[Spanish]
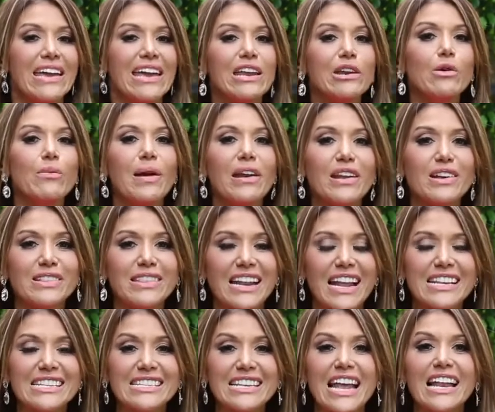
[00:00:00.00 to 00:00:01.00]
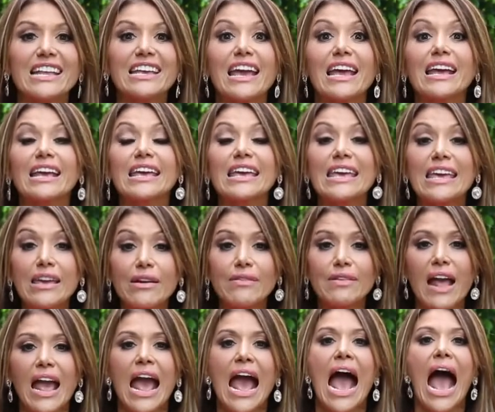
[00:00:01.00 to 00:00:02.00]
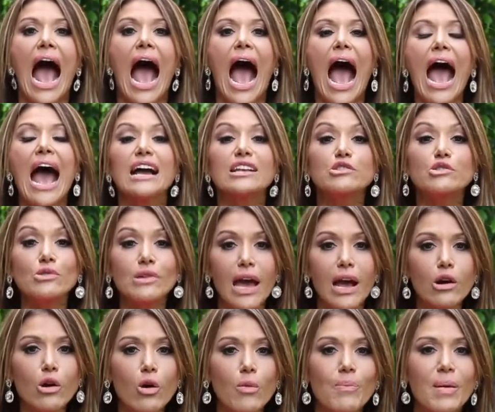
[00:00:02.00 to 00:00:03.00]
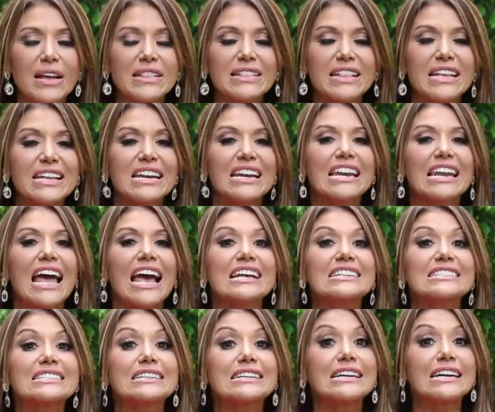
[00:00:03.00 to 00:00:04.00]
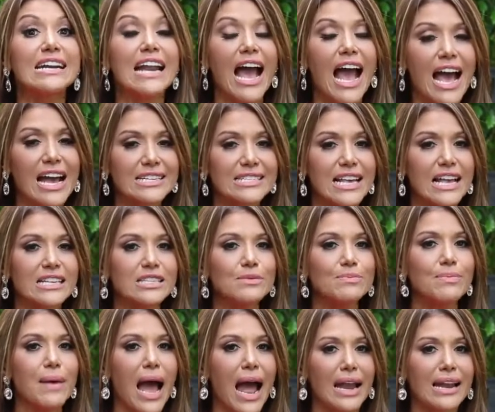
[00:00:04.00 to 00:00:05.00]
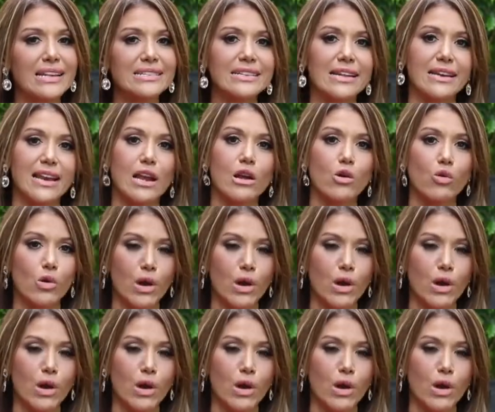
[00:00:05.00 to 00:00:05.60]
Y número tres, que el jengibre ayuda a combatir las grasas malas en el